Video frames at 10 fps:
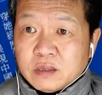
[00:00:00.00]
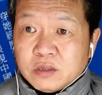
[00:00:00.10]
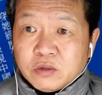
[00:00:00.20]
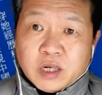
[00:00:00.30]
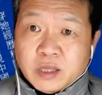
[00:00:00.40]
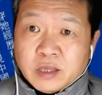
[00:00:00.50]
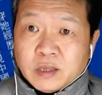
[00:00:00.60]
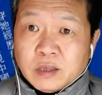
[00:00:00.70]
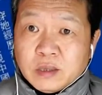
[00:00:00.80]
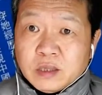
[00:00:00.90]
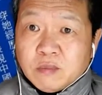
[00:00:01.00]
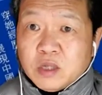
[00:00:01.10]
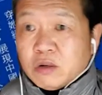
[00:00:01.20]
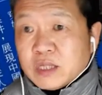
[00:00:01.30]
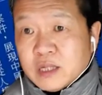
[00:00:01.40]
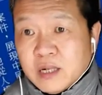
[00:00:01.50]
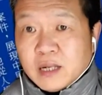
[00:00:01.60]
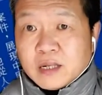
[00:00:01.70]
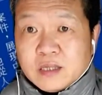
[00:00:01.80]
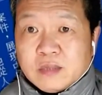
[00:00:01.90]
就可以了。那么要人
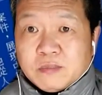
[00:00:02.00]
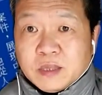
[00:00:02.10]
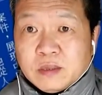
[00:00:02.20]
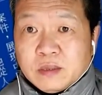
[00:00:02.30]
还干什么？